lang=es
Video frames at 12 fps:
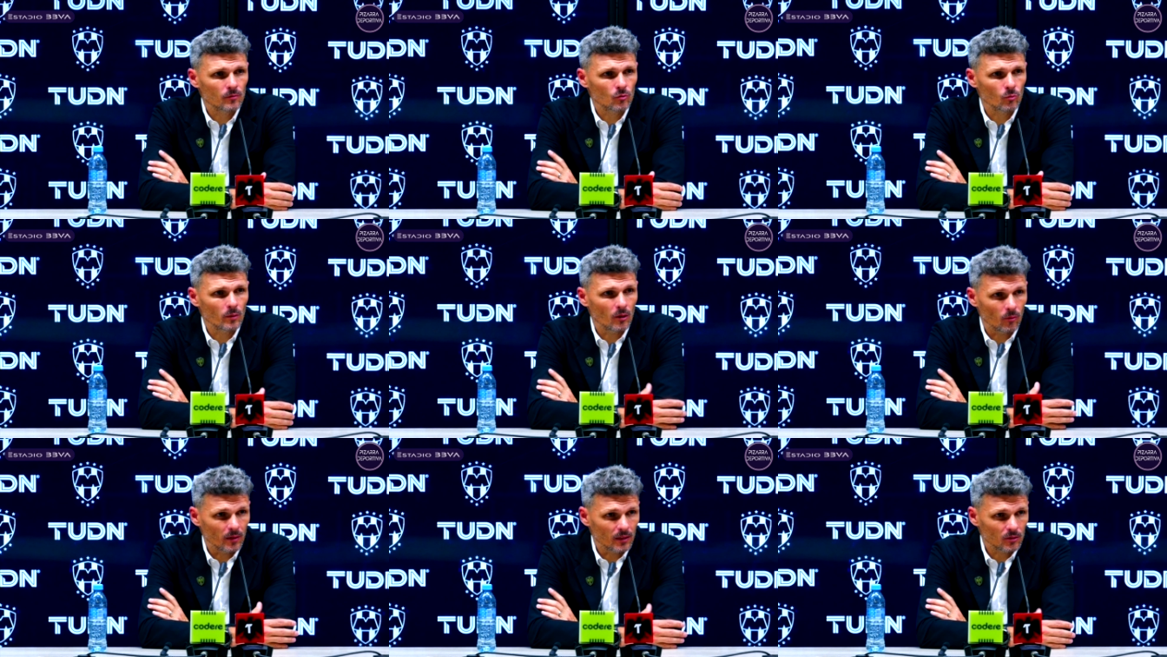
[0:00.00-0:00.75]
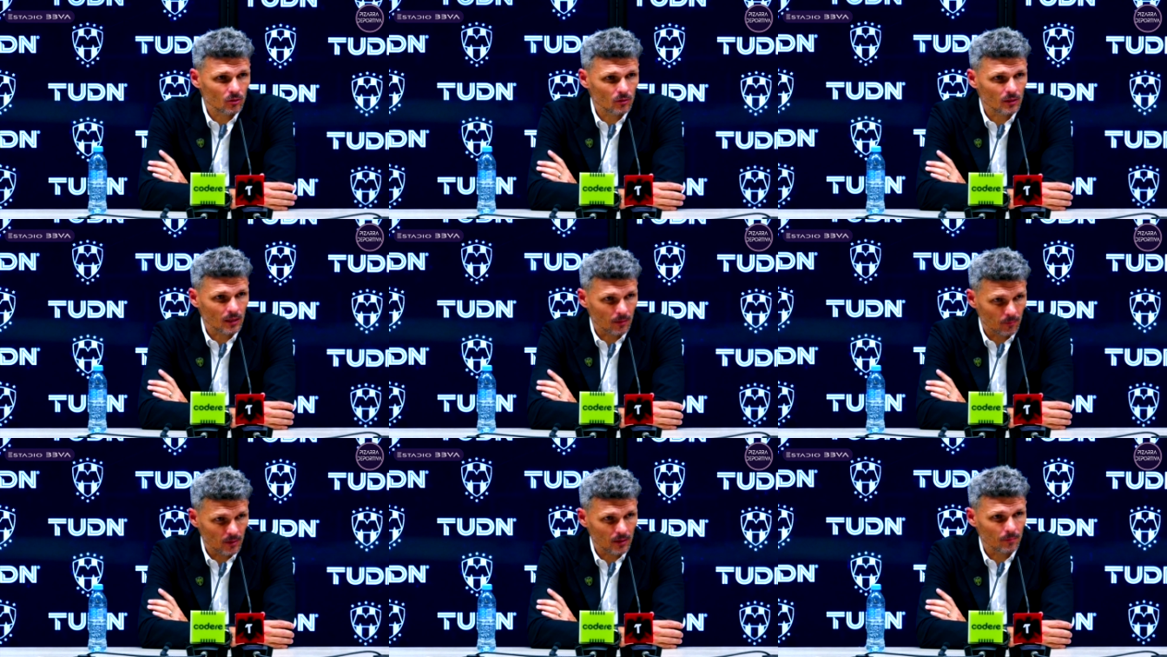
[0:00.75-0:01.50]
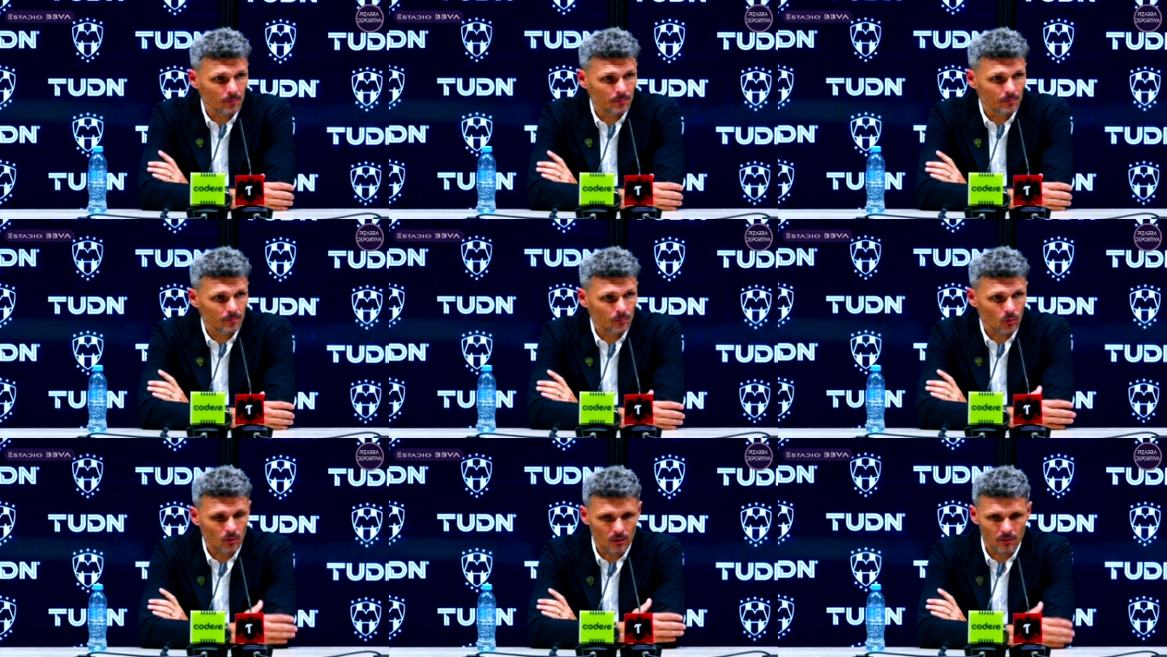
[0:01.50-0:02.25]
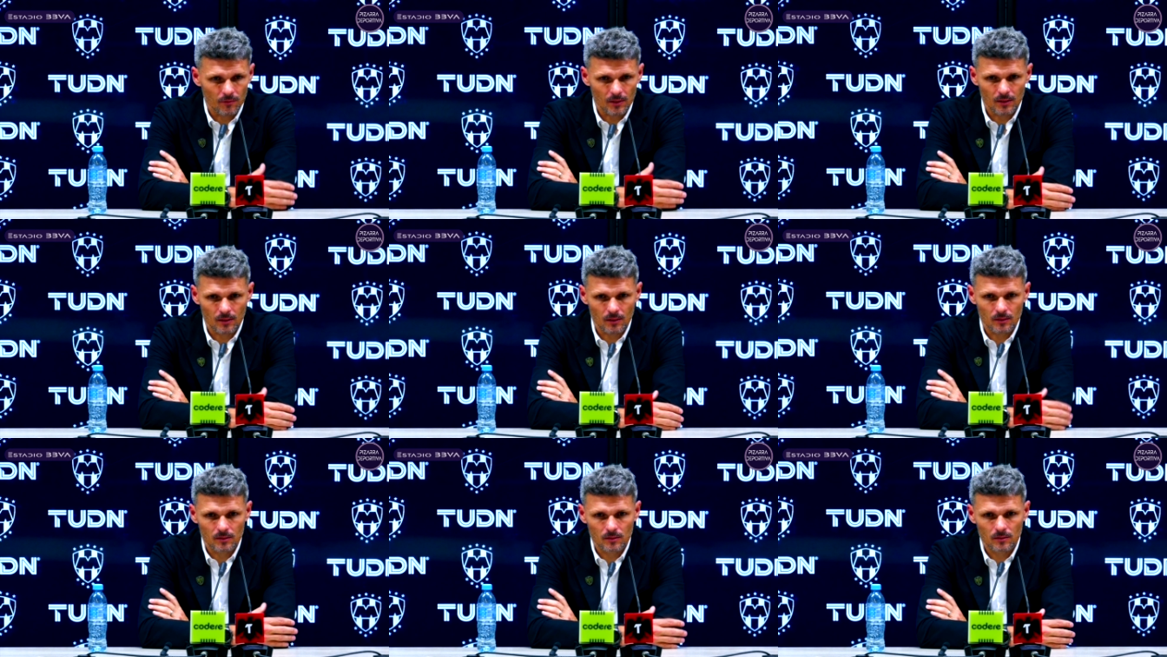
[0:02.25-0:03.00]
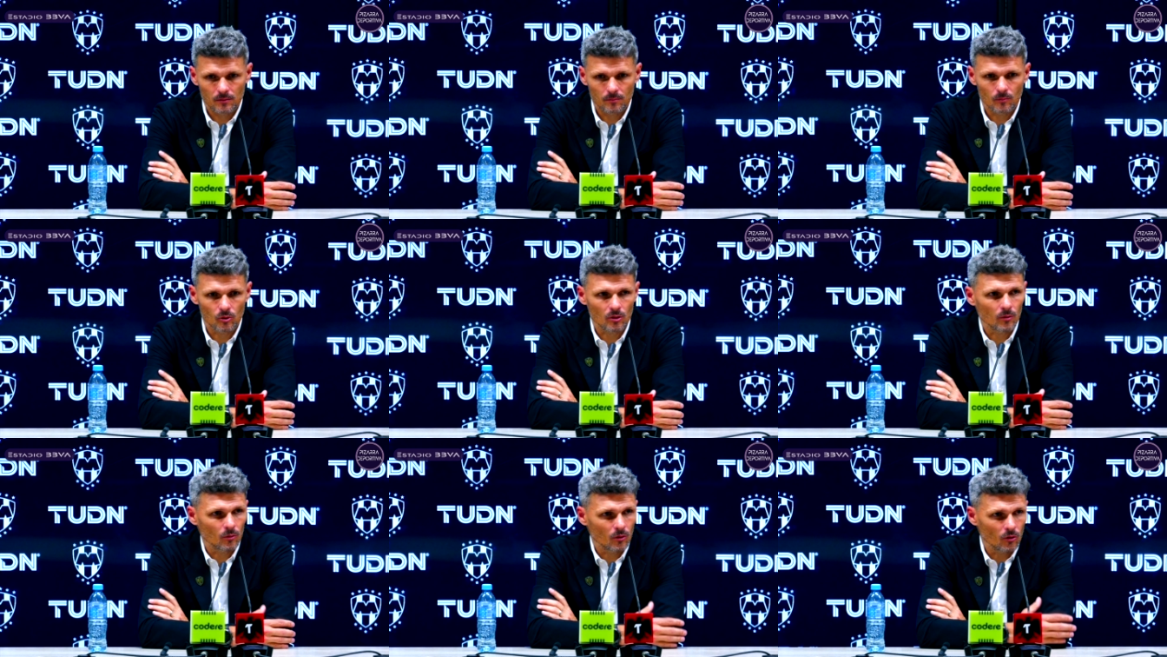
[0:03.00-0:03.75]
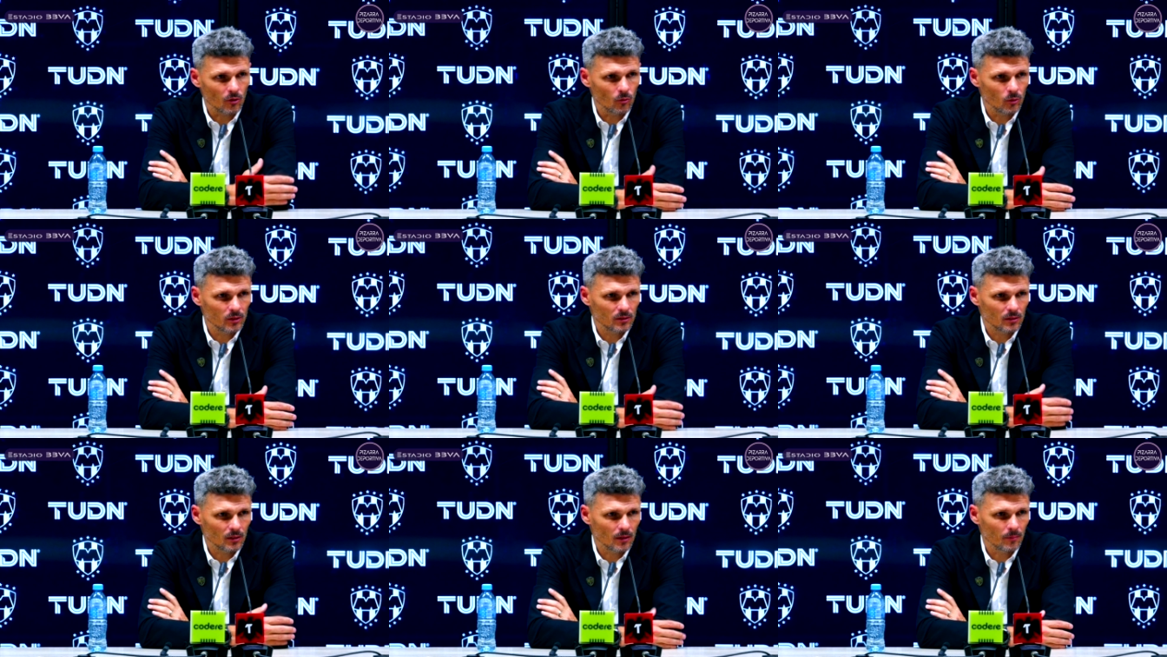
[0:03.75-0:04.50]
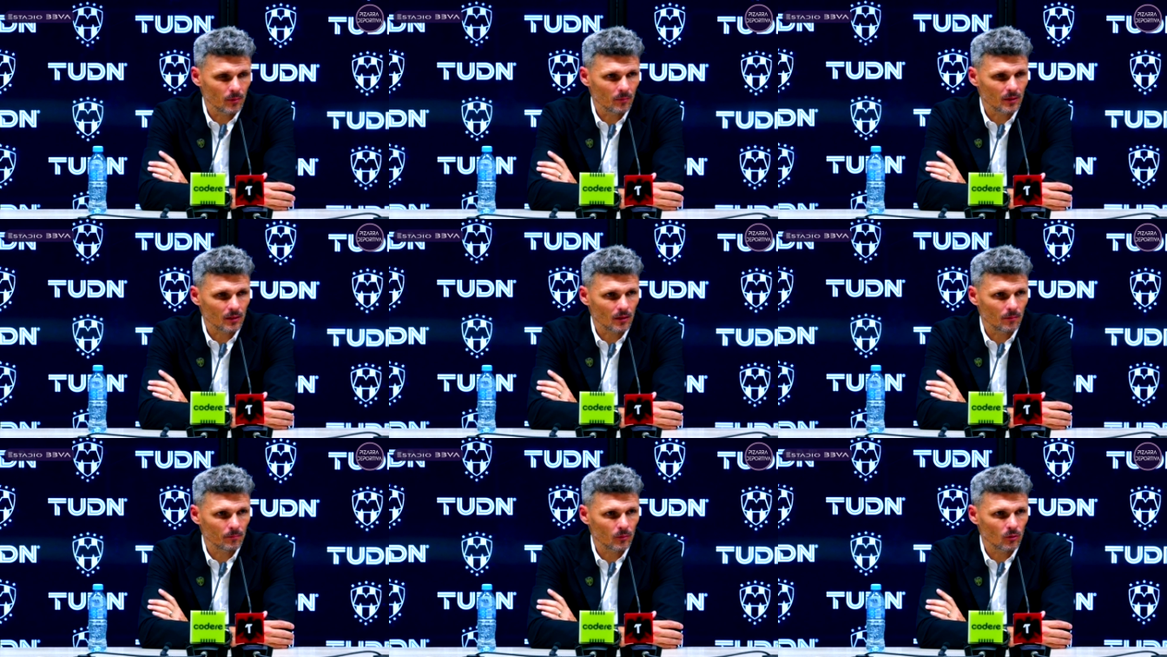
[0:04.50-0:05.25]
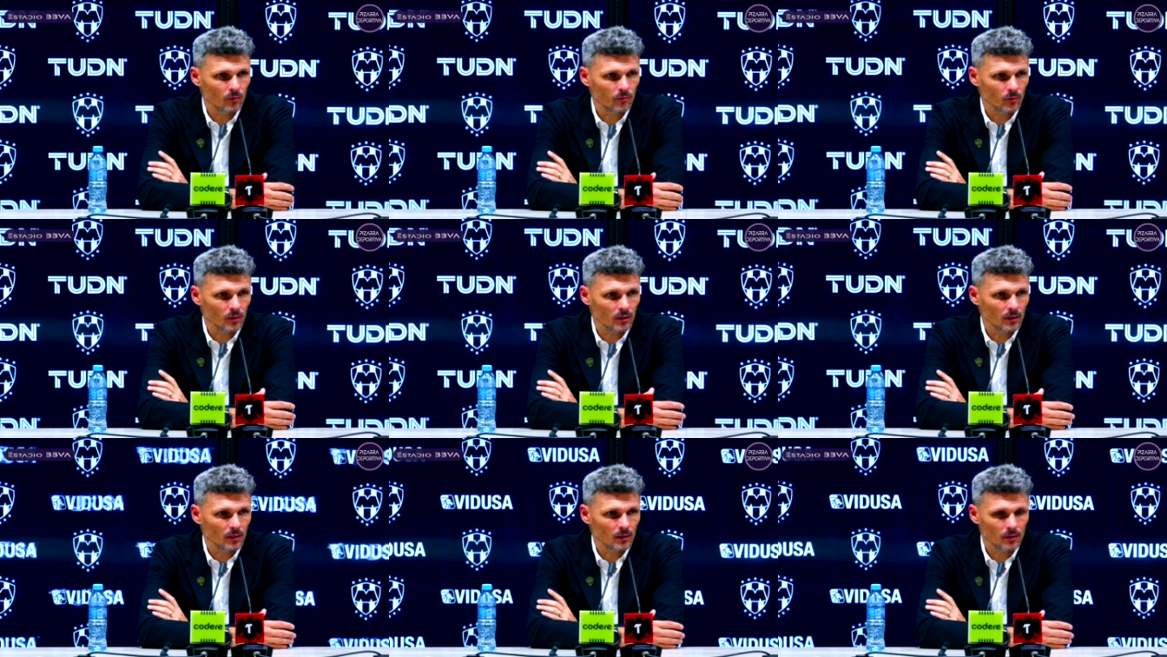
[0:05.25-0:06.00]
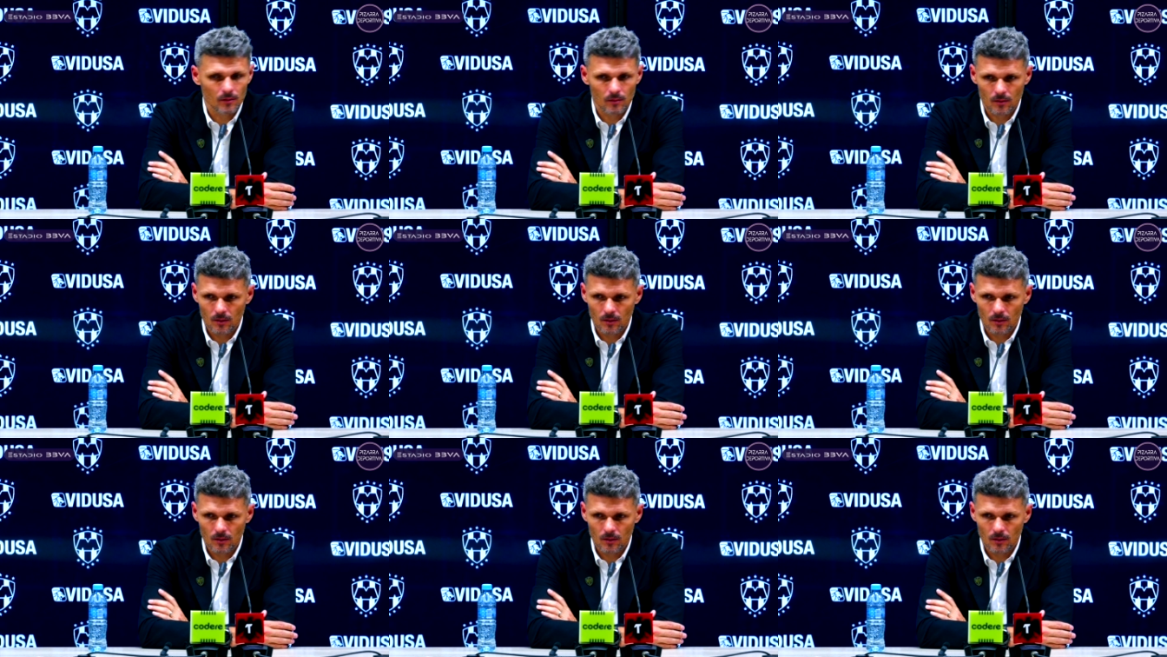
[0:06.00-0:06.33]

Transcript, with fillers: Tuve la obligación de cambiar por diferentes motivos. Lo de Luis en el primer tiempo fue